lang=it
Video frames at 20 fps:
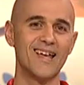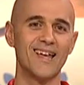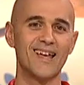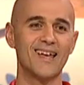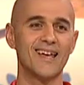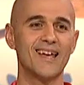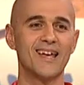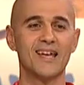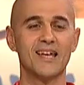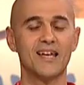
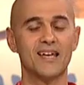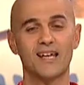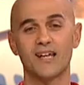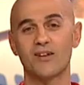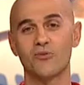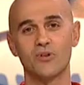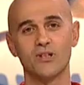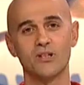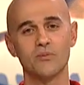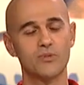eh, e
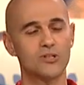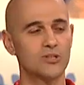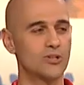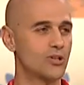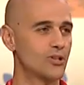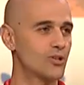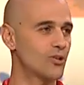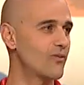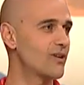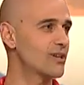quindi mi sono
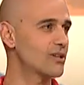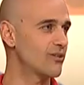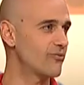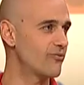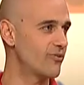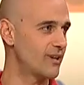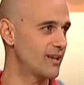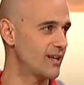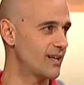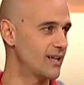ritrovato a
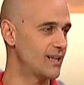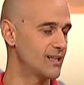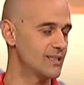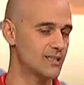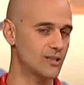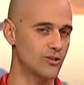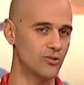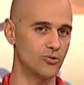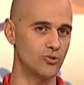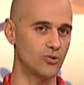fare il
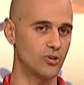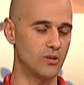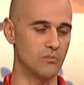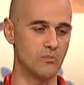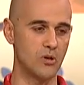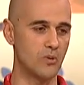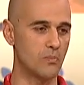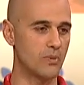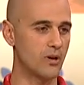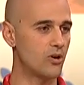secondo
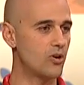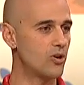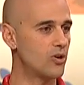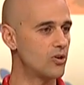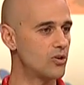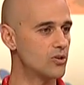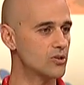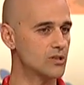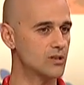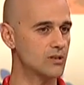libero.
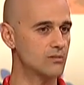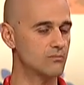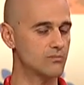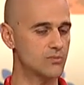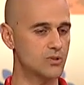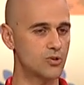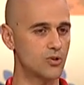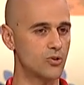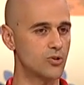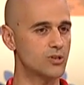però
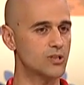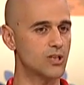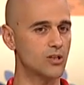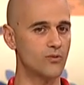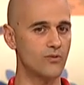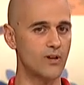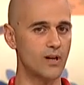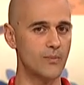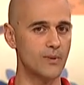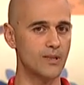sono stato
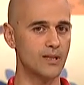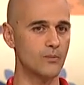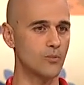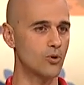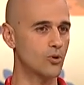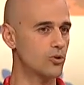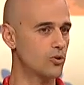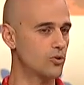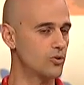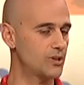veramente
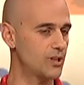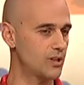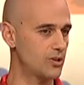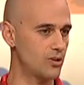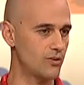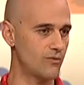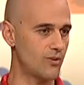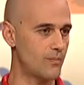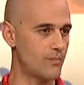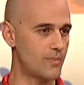molto
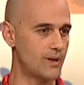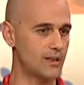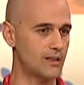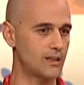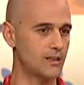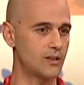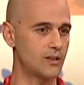contento di far parte